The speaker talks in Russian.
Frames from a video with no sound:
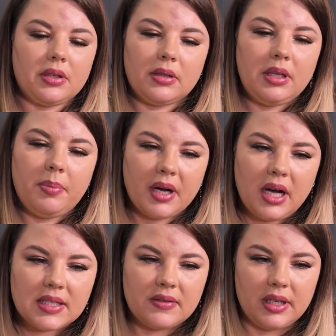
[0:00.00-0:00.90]
не
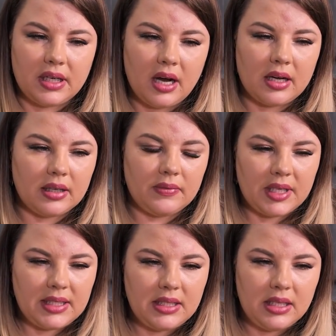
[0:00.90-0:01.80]
показывали, как
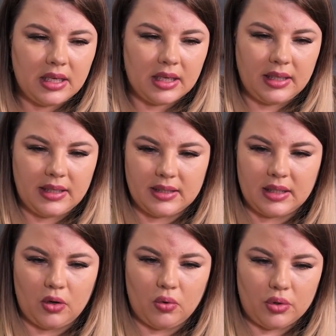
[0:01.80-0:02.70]
насилие есть
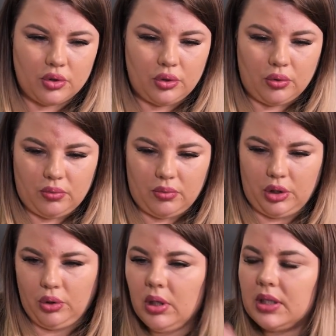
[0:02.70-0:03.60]
какое, что
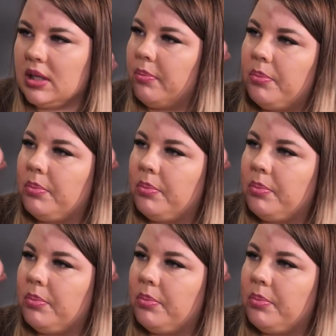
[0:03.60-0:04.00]
не только тебя,